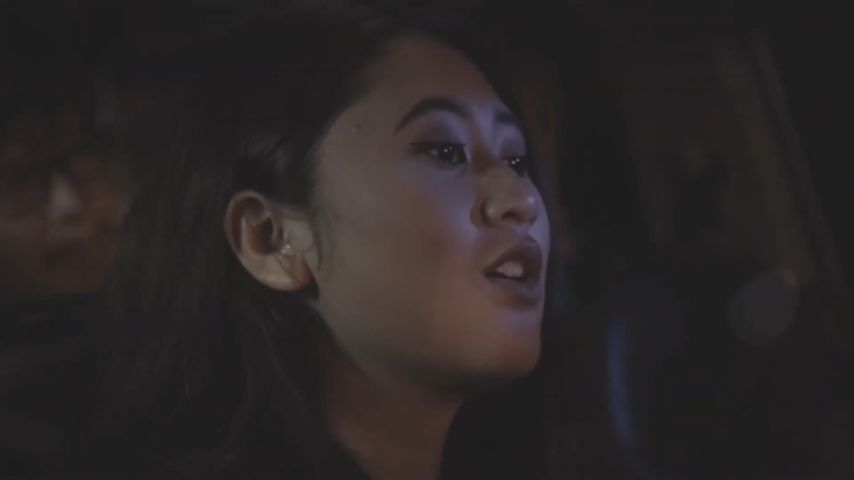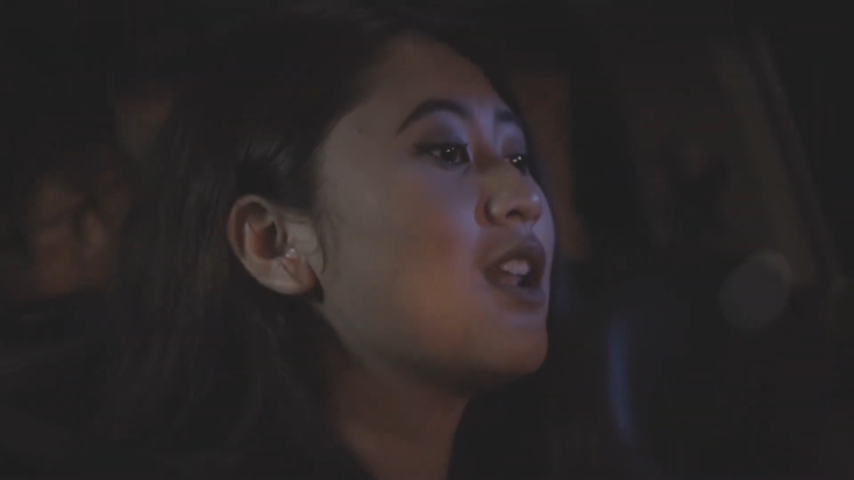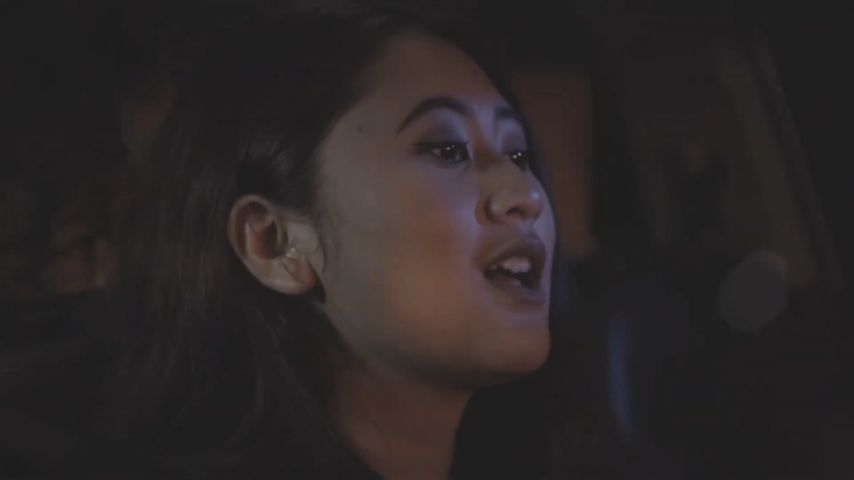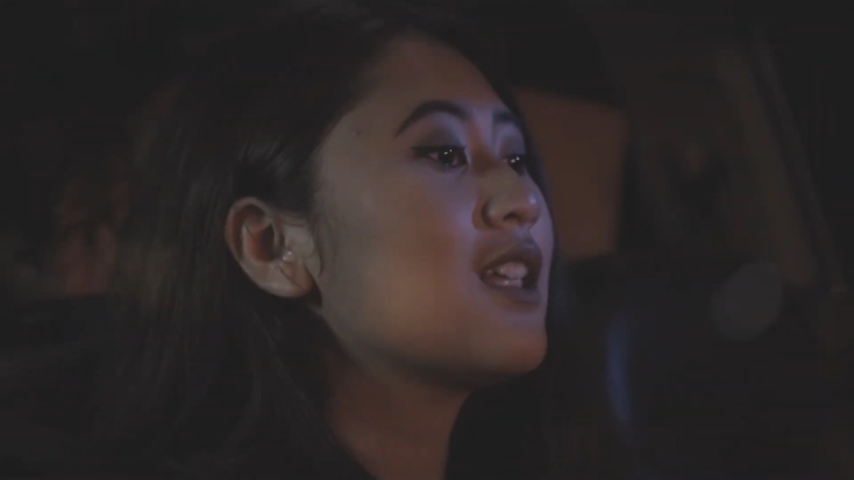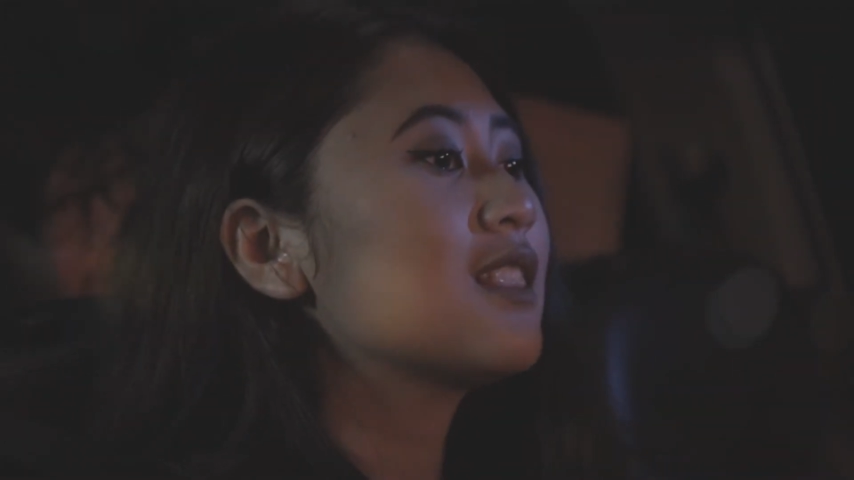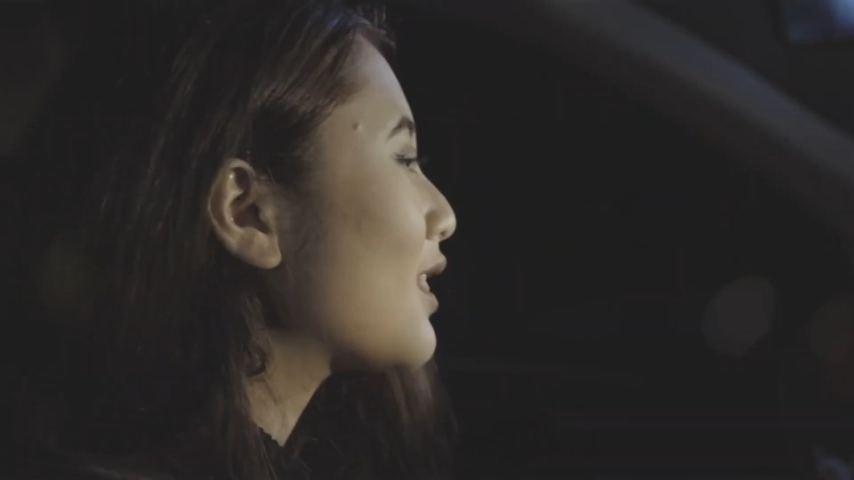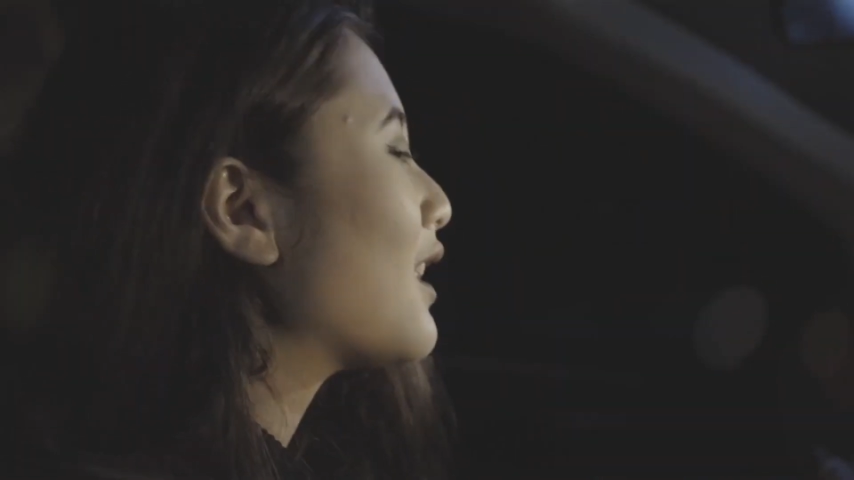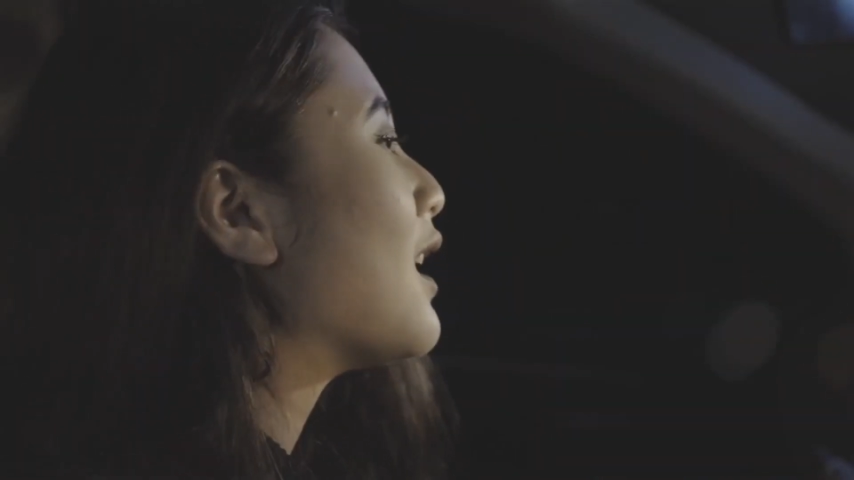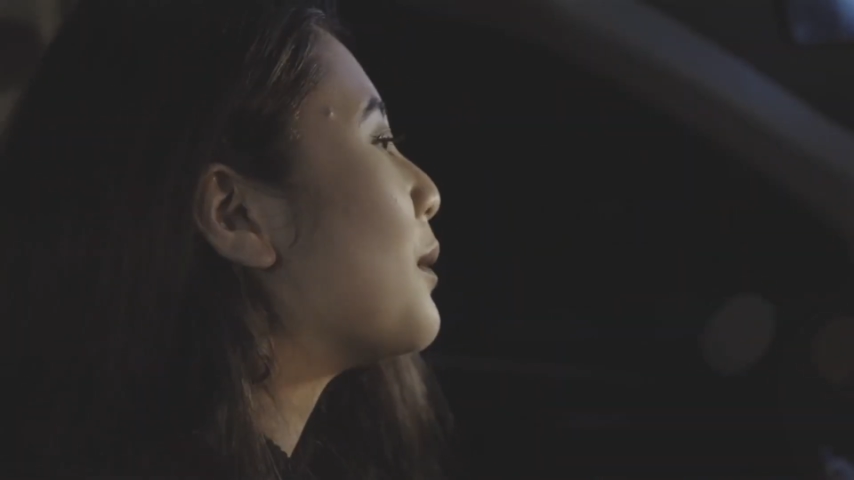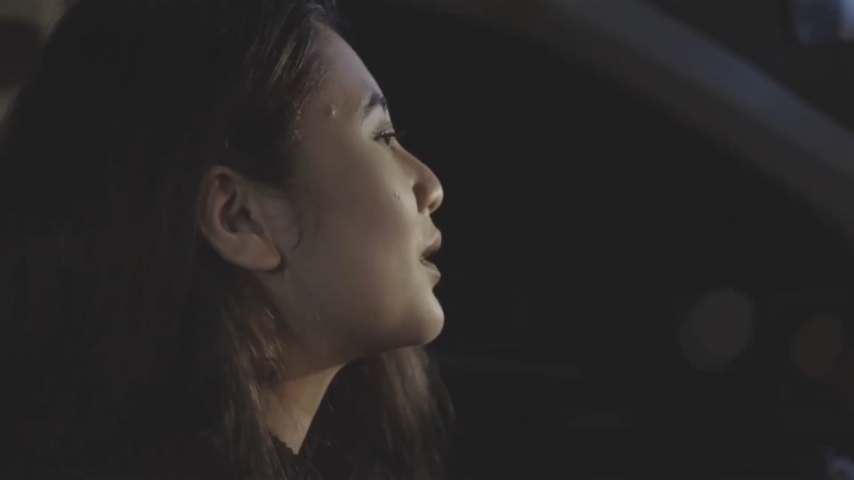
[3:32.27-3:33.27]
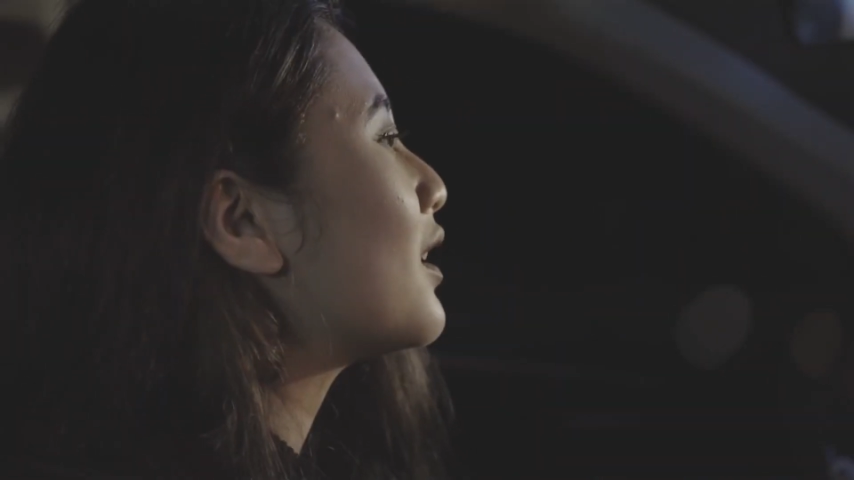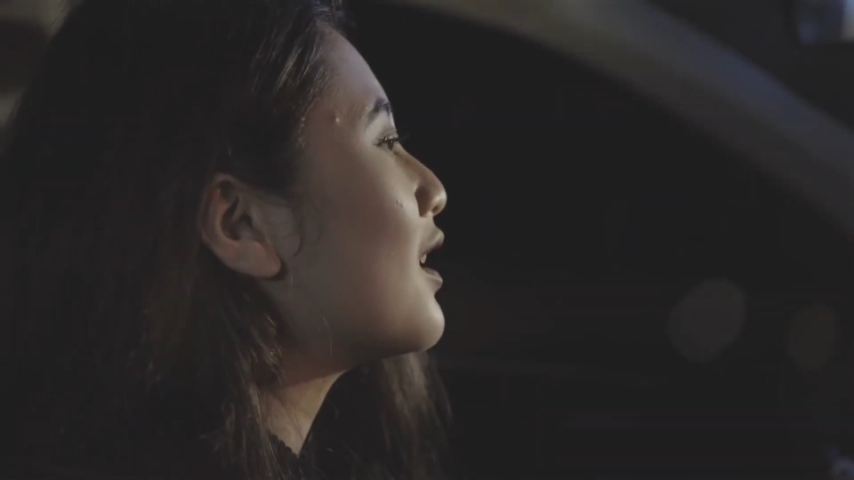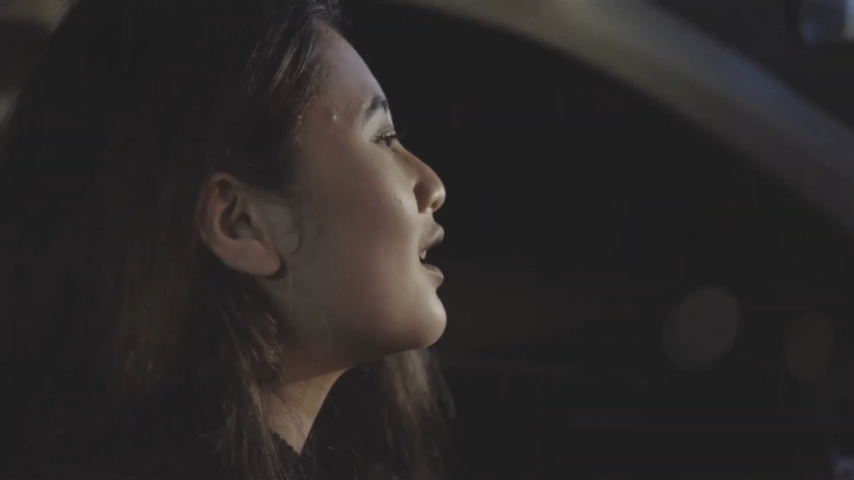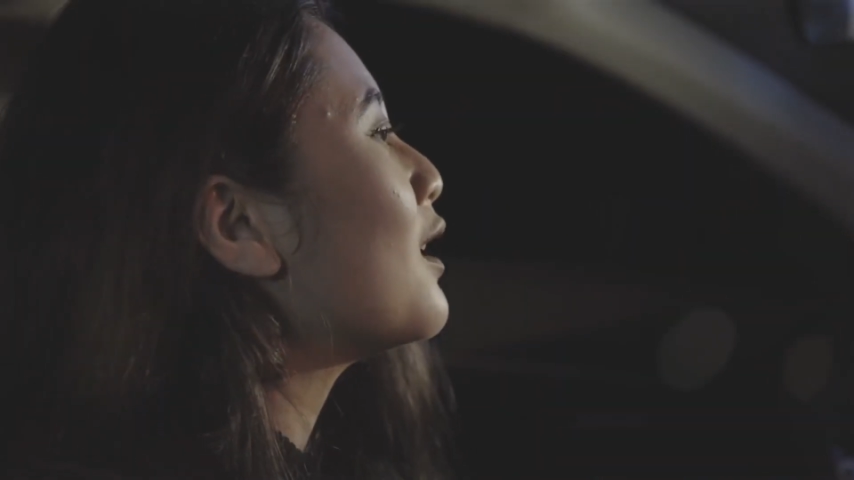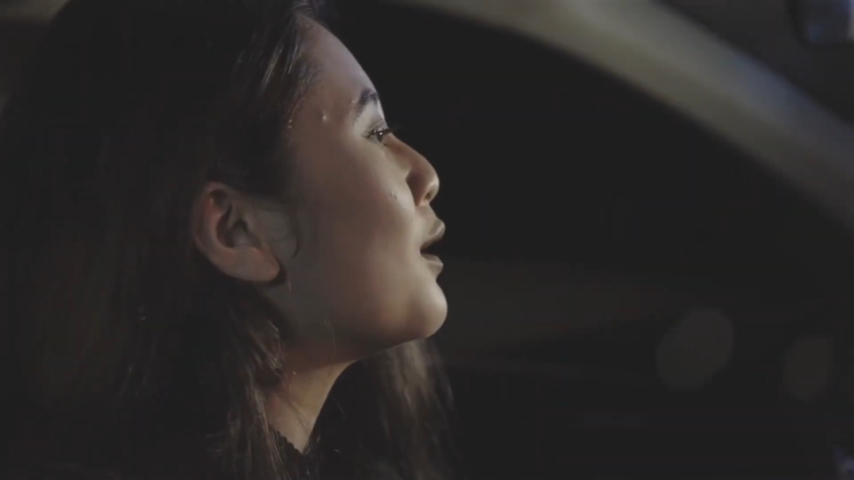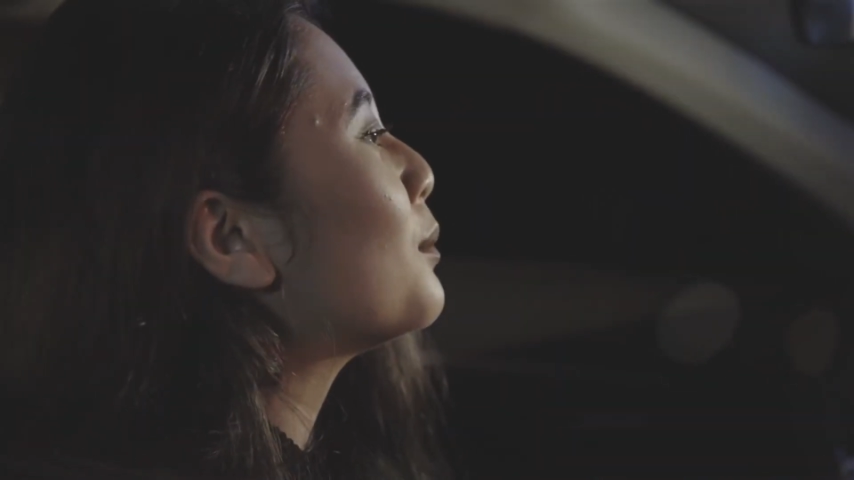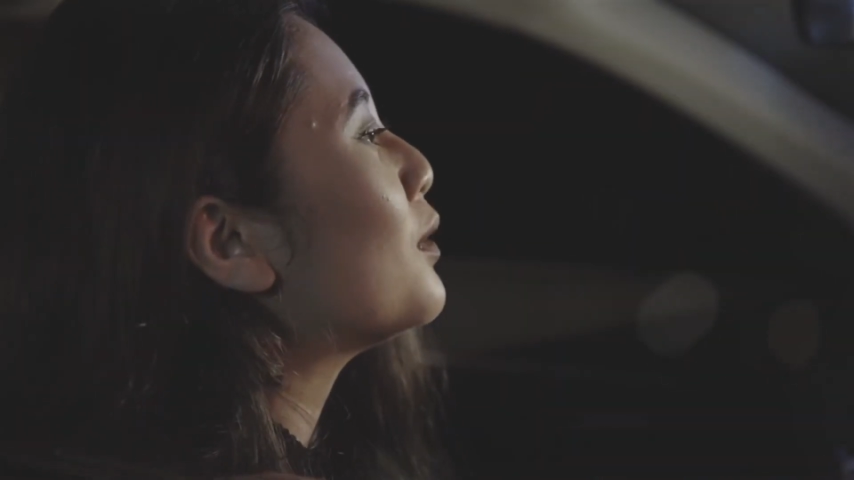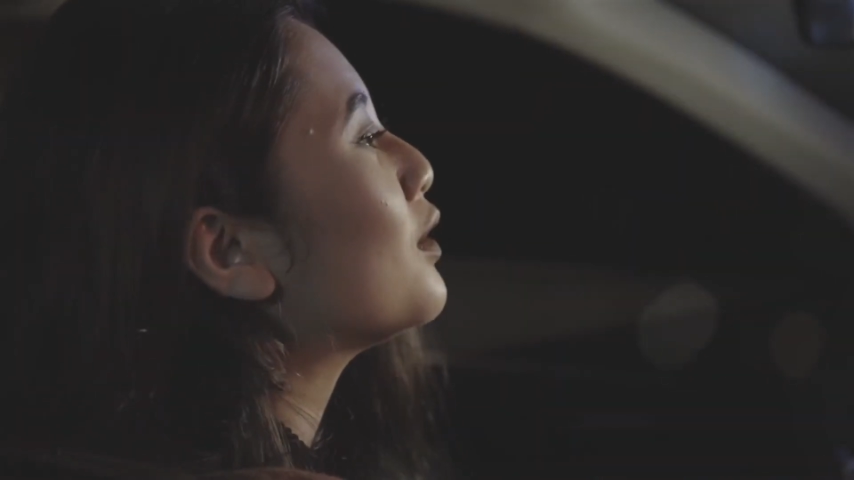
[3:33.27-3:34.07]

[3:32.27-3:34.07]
ini yang video klipnya